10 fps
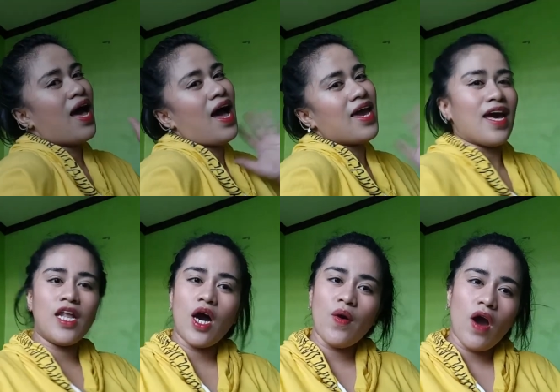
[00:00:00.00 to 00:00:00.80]
Hi,
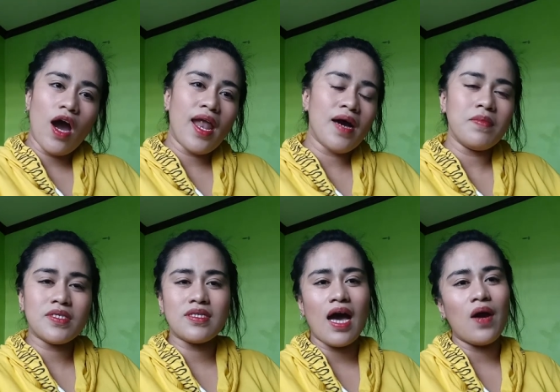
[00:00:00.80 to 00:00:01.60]
hello, all
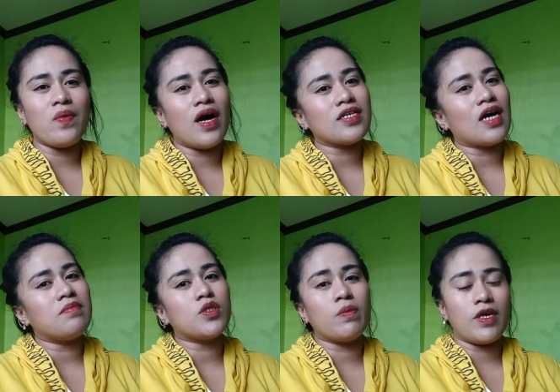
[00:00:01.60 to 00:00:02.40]
kamusta?
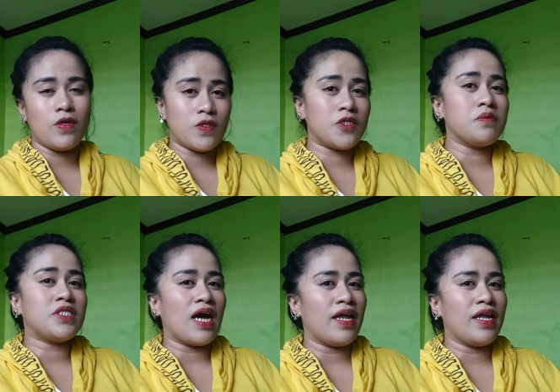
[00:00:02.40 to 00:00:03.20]
Welcome to my YouTube
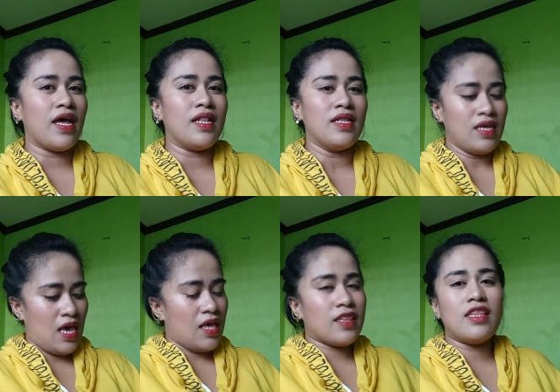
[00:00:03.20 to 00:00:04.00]
channel.
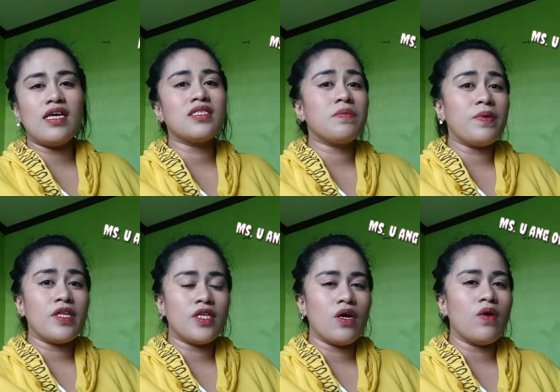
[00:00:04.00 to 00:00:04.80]
This
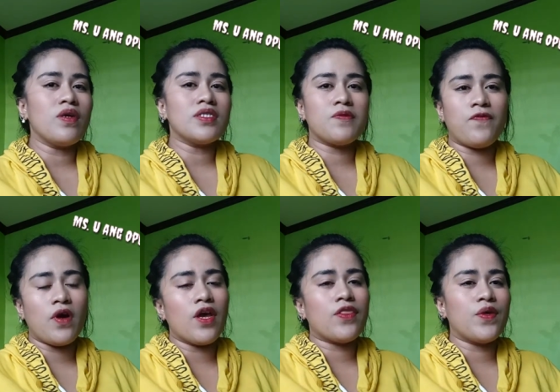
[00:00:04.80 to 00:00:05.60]
video is
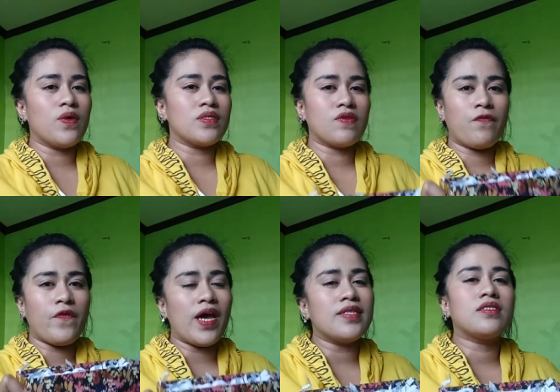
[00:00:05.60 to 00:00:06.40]
for those
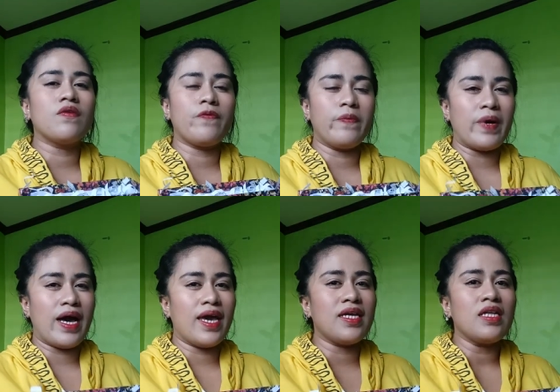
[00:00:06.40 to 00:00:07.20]
friends of
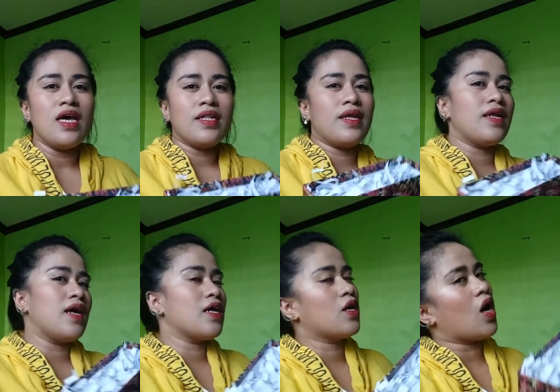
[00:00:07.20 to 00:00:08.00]
mine na
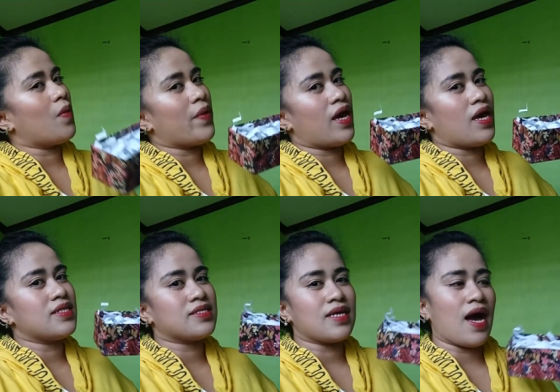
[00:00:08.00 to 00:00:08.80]

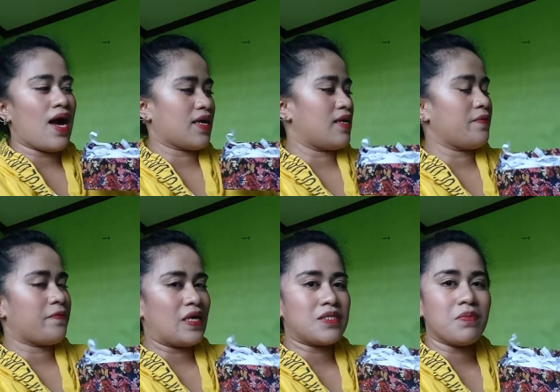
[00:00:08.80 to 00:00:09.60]
nag-comment sa aking
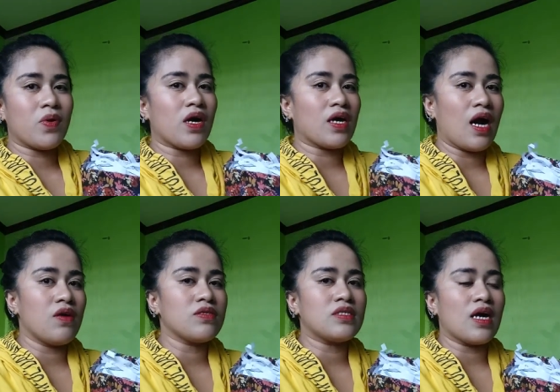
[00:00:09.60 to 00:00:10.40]
Facebook
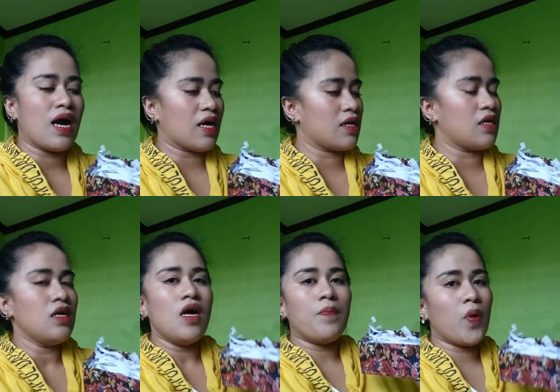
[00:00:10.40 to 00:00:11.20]
account, sa aking
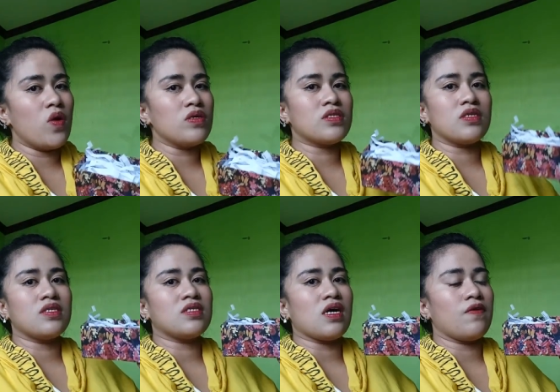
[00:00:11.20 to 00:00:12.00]
post
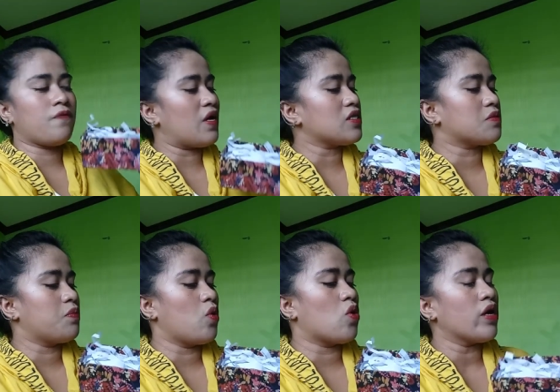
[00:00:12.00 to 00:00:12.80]
sa
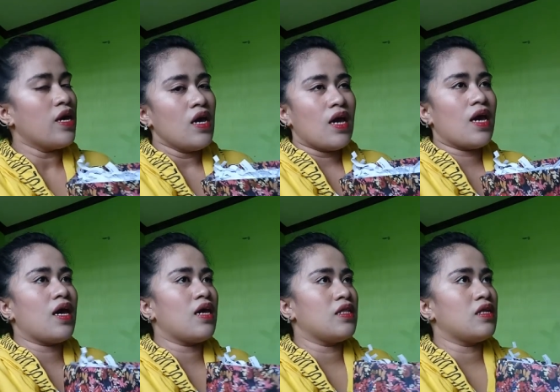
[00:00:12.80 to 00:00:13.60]
Facebook,
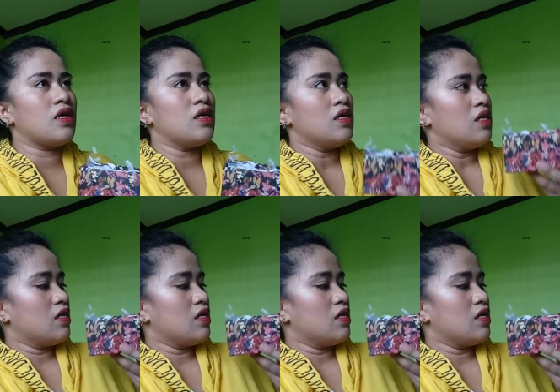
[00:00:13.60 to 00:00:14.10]
and uh,